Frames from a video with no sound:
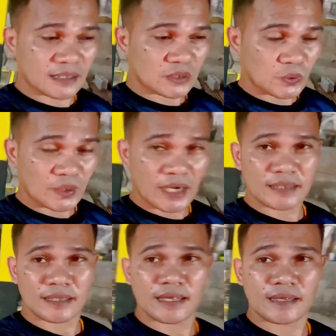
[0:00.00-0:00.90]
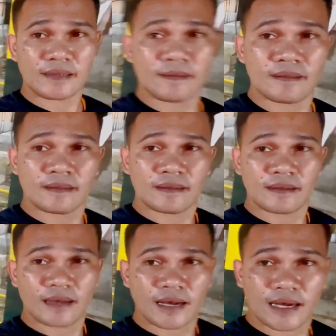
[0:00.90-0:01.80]
nitong ating
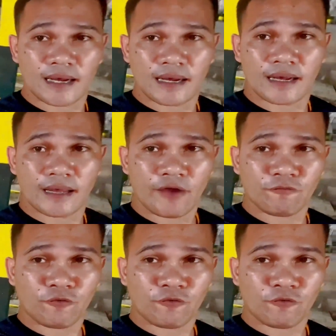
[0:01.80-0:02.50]
uh, ah,